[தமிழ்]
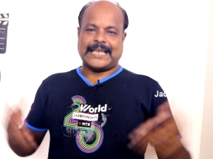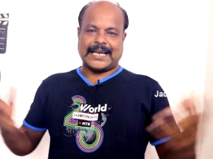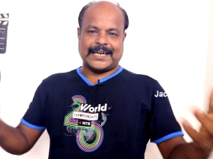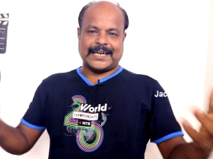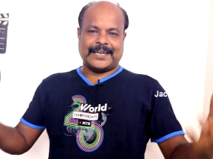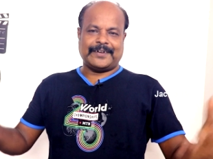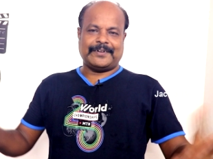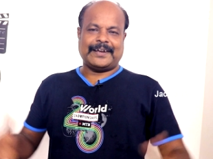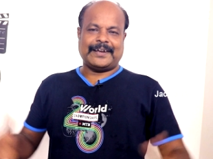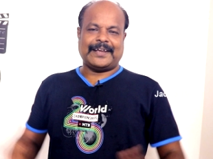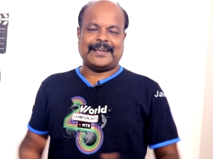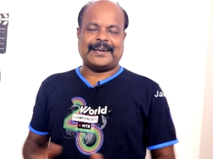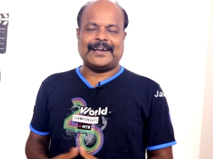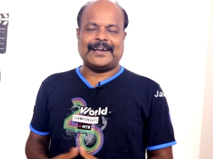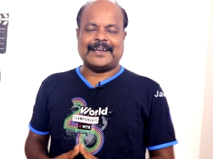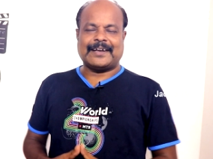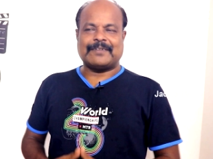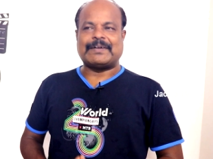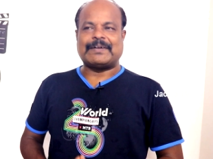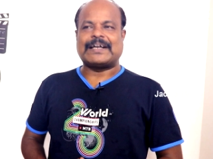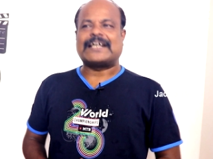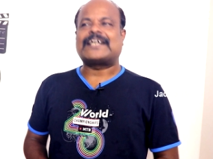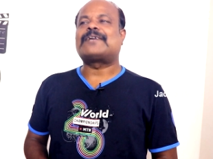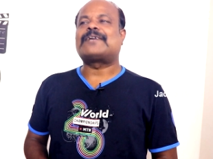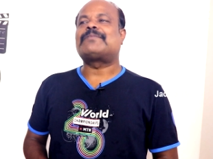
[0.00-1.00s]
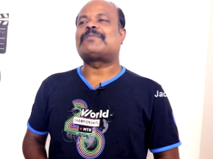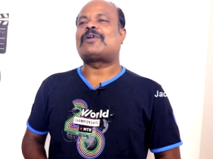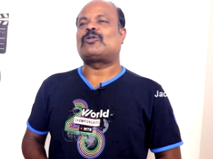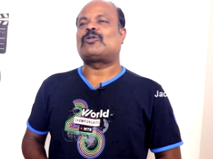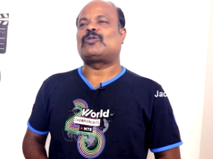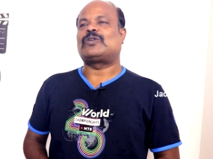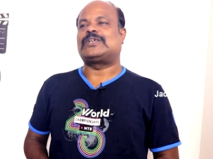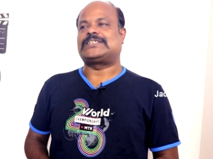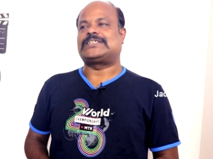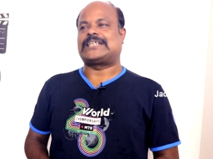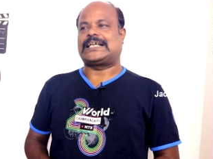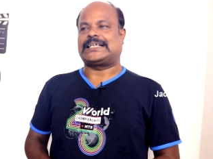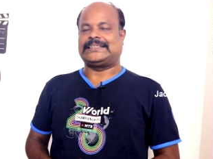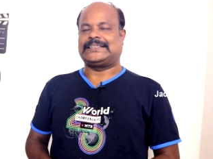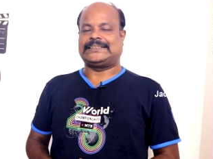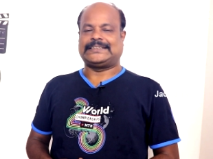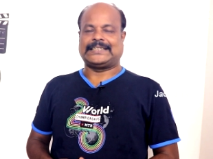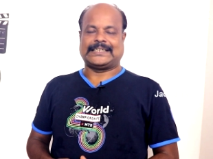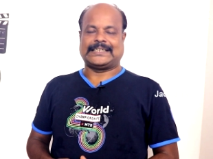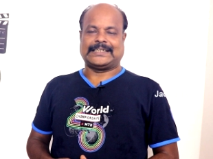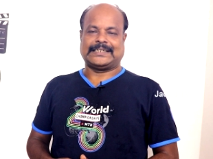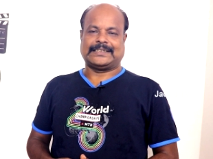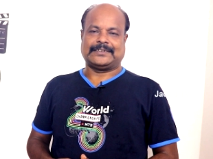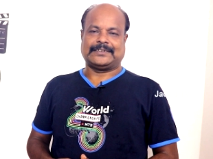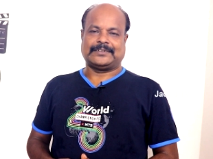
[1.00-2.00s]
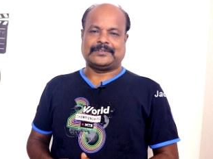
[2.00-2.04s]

ஜாக்கி டிவி நேயர்களுக்கு வணக்கம் நான் உங்கள் ஜாக்கி சேகர்